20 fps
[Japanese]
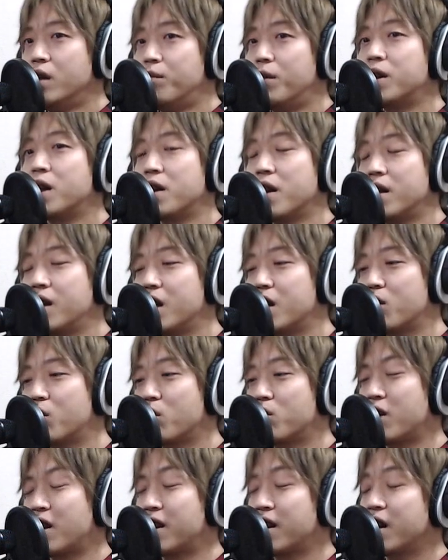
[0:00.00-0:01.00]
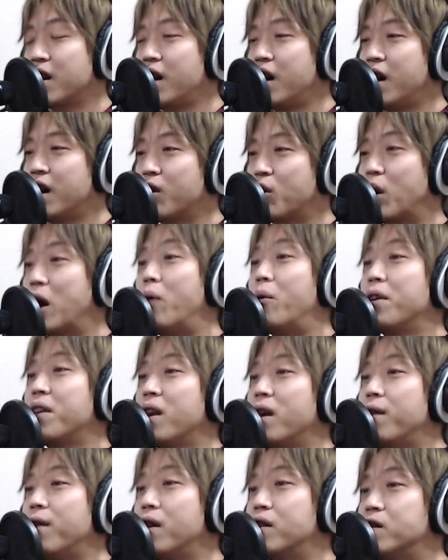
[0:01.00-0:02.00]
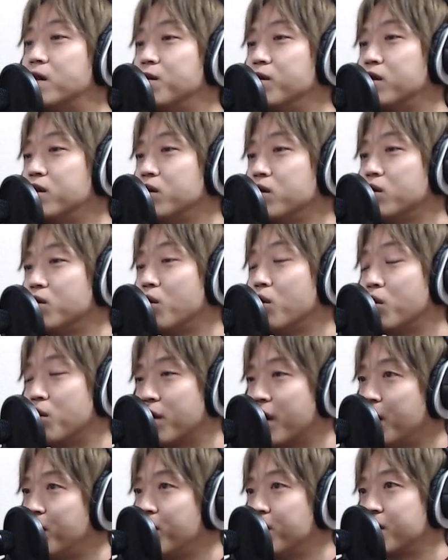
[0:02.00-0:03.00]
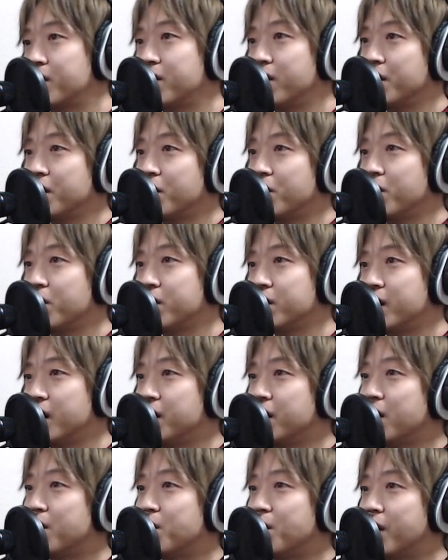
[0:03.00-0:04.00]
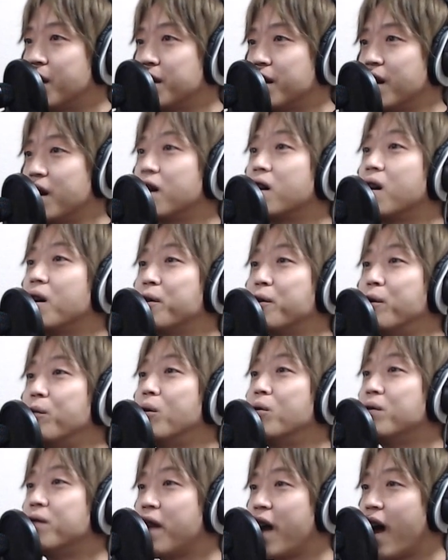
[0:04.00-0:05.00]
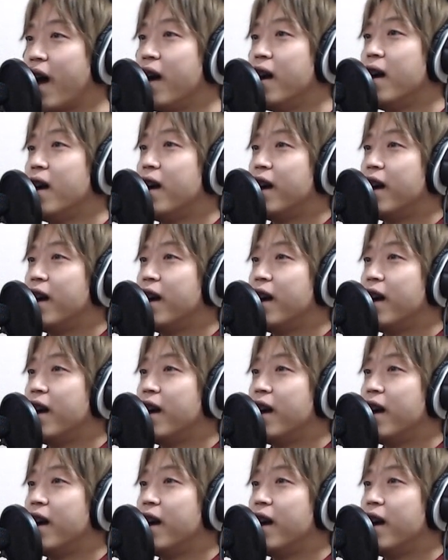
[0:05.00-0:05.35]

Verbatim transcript: まだね何曲やったかとかはね Facebook のノートかもしくはニコニコチャンネルとかに書きたいと思うんで、